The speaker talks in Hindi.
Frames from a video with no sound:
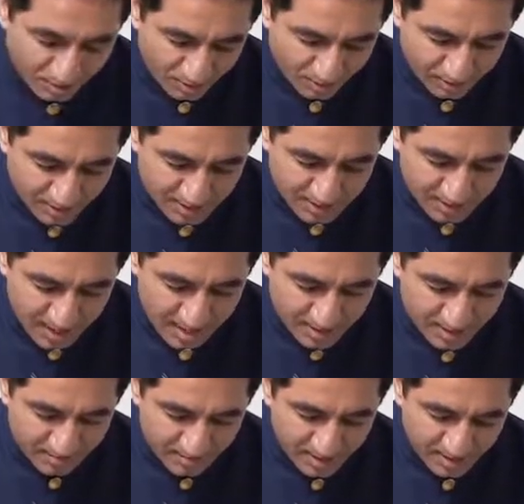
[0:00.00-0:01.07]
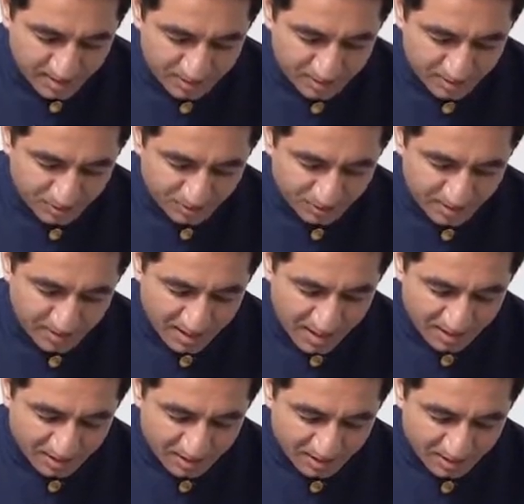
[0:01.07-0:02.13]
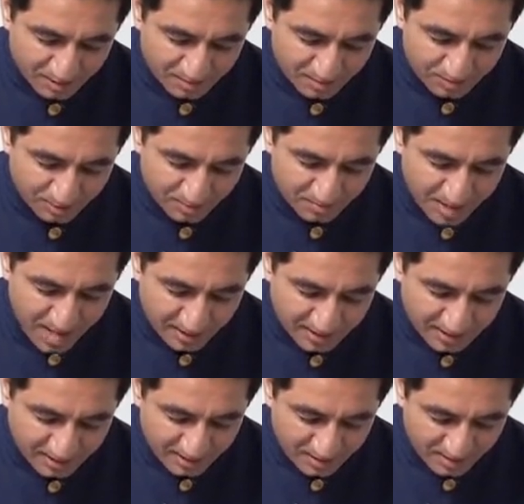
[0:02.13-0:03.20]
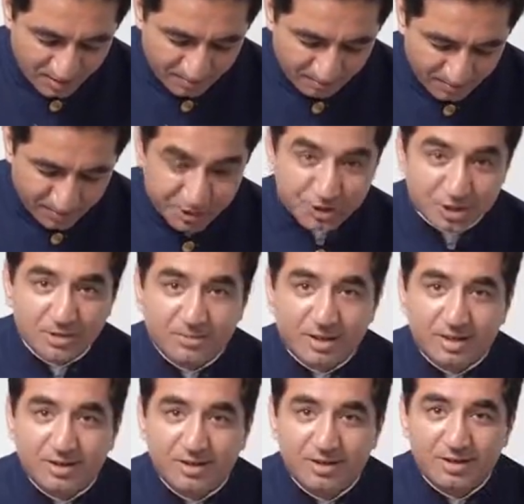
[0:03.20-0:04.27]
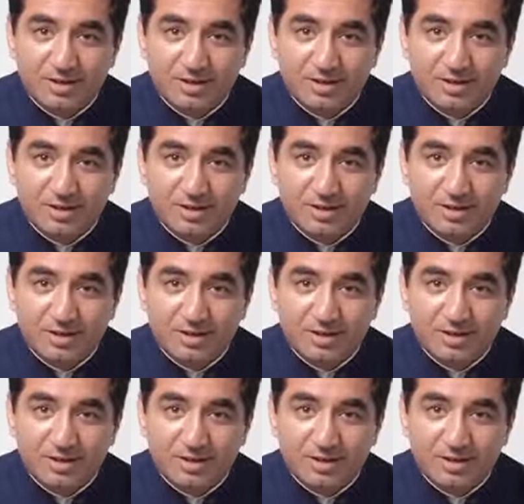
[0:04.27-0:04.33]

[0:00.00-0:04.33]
और ये सारा मैं इसके ऊपर डाल देता हूँ तो मार्केट के कॉम्पिटिशन में